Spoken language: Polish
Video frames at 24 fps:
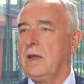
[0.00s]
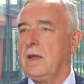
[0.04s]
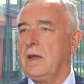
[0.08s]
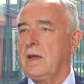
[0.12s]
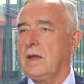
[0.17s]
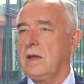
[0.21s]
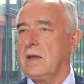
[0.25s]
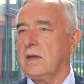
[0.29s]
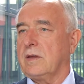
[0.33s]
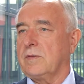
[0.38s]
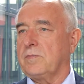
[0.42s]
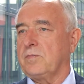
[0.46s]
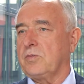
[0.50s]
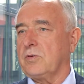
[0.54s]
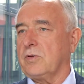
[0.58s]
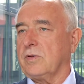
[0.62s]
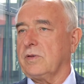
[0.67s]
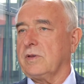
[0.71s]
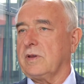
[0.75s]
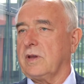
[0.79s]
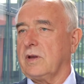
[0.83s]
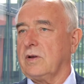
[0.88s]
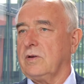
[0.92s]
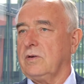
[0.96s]
e, z
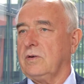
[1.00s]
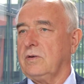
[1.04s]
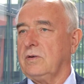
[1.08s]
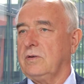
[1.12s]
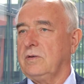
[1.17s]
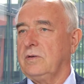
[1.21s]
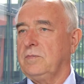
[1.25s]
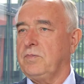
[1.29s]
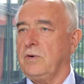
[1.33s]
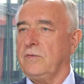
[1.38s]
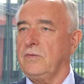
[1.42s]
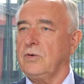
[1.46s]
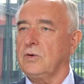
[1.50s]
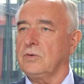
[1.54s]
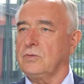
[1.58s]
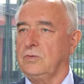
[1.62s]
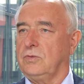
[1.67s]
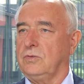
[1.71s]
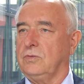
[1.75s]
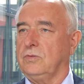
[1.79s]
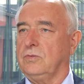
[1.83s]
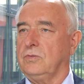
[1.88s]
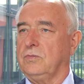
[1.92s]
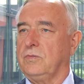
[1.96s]
prostego
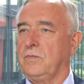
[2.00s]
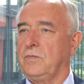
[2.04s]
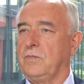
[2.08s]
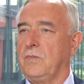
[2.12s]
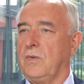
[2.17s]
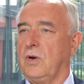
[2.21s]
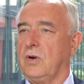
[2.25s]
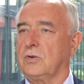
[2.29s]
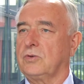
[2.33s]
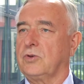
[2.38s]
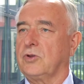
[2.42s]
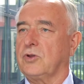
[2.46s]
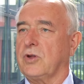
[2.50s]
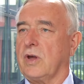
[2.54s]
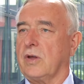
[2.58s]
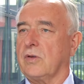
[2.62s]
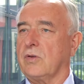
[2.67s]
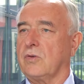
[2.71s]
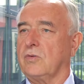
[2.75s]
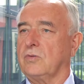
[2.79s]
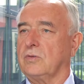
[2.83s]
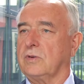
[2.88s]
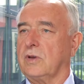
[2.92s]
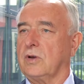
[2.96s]
powodu. Od
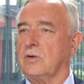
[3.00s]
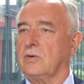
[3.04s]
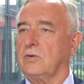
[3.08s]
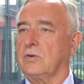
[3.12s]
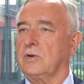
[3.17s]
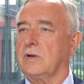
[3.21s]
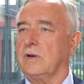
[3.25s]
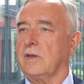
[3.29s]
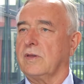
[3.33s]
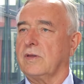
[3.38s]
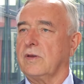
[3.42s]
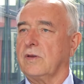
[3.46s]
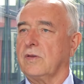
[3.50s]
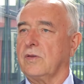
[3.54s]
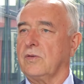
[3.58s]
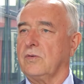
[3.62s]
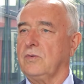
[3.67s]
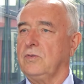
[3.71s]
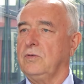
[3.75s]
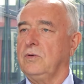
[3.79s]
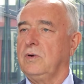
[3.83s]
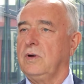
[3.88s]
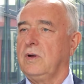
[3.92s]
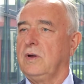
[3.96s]
czasu tego
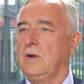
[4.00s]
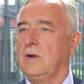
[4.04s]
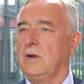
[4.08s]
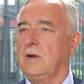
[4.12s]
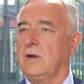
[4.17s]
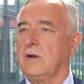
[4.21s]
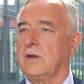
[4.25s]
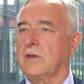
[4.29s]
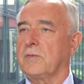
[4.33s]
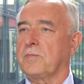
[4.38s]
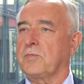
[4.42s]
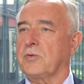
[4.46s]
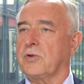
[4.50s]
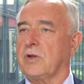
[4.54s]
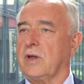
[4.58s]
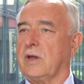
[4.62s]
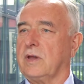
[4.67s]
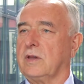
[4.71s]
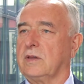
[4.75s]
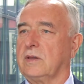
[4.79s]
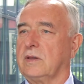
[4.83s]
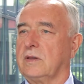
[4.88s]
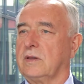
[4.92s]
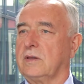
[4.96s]
kryzysu
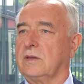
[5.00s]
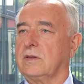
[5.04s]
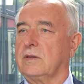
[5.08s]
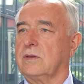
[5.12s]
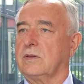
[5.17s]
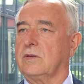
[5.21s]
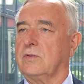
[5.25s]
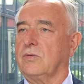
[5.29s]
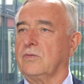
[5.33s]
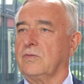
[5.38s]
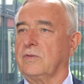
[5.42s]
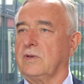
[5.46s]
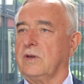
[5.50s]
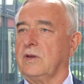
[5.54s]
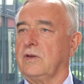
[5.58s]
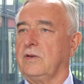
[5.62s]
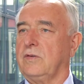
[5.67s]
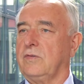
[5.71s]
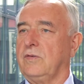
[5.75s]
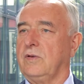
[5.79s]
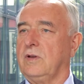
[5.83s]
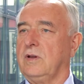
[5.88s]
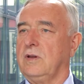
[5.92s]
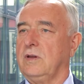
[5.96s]
sprzed już w tej
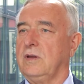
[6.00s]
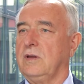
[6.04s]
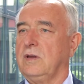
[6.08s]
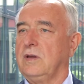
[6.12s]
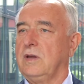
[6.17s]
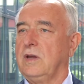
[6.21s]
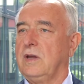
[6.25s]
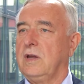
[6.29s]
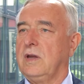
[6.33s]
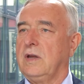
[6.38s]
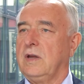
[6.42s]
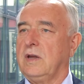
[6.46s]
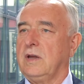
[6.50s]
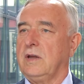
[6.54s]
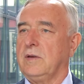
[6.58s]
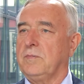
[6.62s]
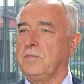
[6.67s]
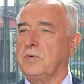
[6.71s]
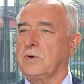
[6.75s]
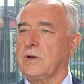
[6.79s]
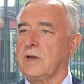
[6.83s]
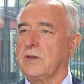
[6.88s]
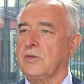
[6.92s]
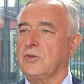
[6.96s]
chwili e,
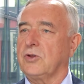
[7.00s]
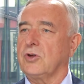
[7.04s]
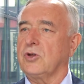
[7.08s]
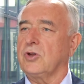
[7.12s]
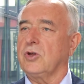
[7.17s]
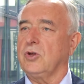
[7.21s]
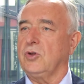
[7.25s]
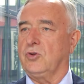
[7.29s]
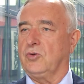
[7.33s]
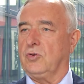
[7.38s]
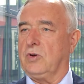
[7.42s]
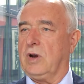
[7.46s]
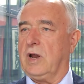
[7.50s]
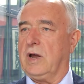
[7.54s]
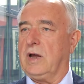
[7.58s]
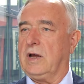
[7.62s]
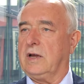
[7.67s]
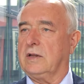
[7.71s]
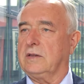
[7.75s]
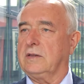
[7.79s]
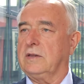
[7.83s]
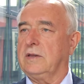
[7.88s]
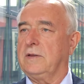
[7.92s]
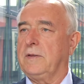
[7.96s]
ponad 10
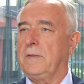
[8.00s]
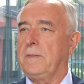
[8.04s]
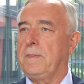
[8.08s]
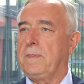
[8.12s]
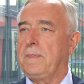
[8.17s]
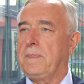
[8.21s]
lat